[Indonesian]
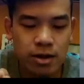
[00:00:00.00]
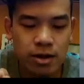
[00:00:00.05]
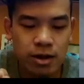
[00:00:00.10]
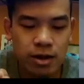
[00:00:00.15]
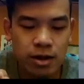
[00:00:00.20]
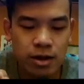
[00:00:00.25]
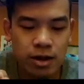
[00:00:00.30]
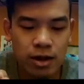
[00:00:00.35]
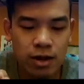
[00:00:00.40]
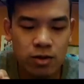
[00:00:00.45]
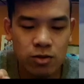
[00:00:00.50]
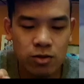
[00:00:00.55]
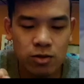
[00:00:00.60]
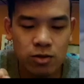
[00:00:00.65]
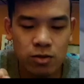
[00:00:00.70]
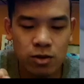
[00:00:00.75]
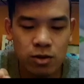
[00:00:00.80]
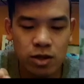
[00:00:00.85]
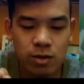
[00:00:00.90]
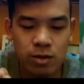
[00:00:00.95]
gila
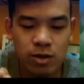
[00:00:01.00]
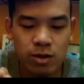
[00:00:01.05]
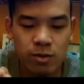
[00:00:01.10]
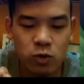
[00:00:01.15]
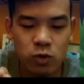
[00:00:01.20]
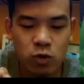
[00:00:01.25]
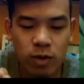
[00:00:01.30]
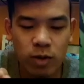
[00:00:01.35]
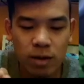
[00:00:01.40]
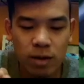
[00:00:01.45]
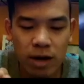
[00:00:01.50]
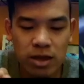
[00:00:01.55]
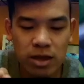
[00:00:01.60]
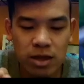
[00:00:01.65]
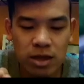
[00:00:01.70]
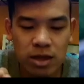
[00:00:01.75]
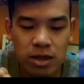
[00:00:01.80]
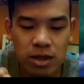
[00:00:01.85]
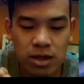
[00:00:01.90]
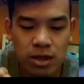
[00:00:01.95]
lu eh teman-teman gue pada
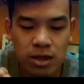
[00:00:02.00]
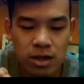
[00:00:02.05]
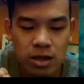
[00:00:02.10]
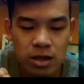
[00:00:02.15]
mati